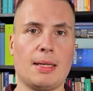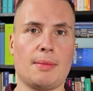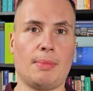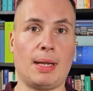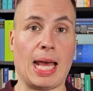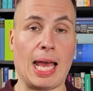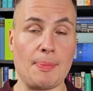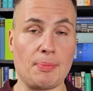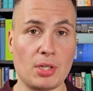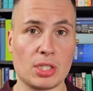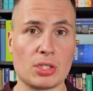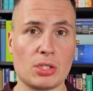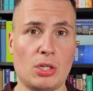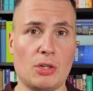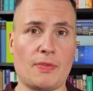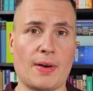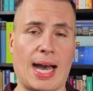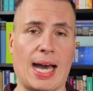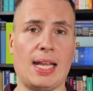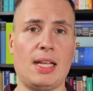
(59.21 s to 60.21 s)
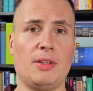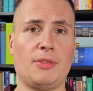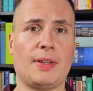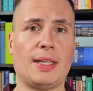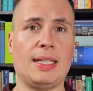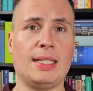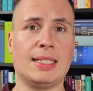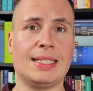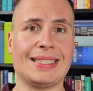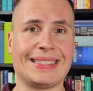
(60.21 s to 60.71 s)
Bleibt also auf alle
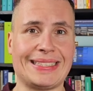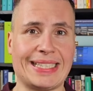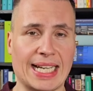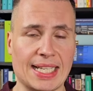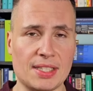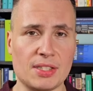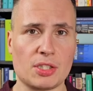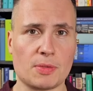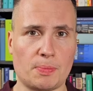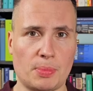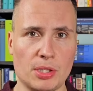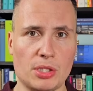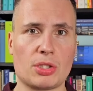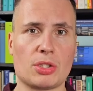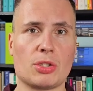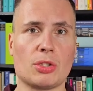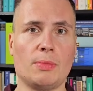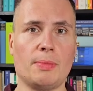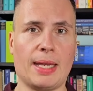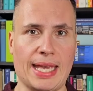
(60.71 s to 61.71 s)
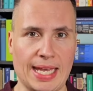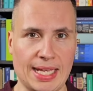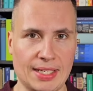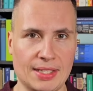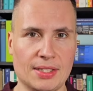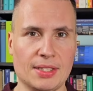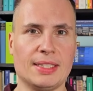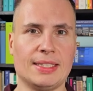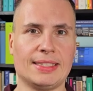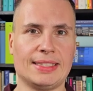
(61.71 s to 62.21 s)
Fälle ganz bis zum
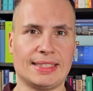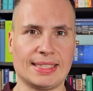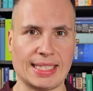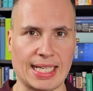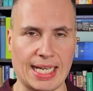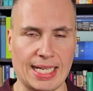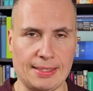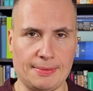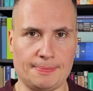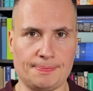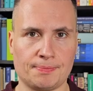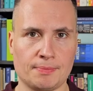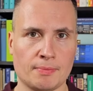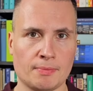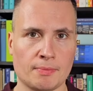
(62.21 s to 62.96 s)
Ende dran.